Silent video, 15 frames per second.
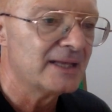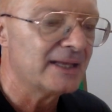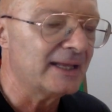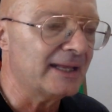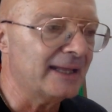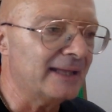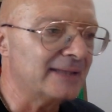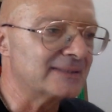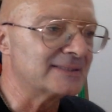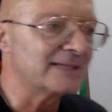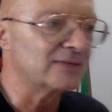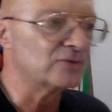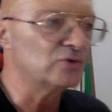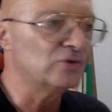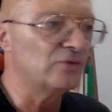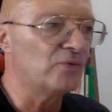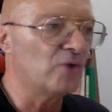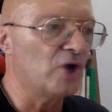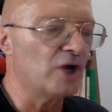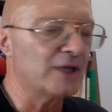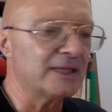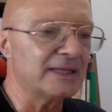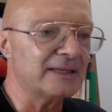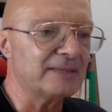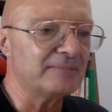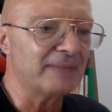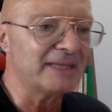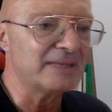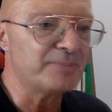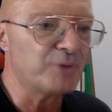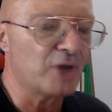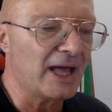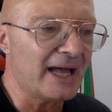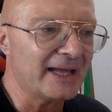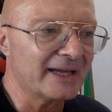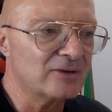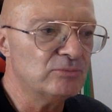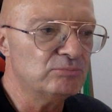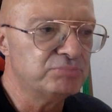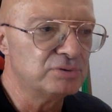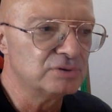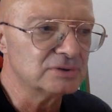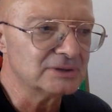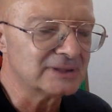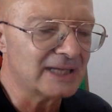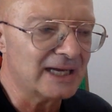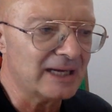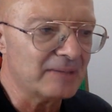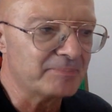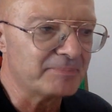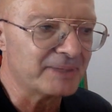eh, se tu vuoi manipolare un Buddha,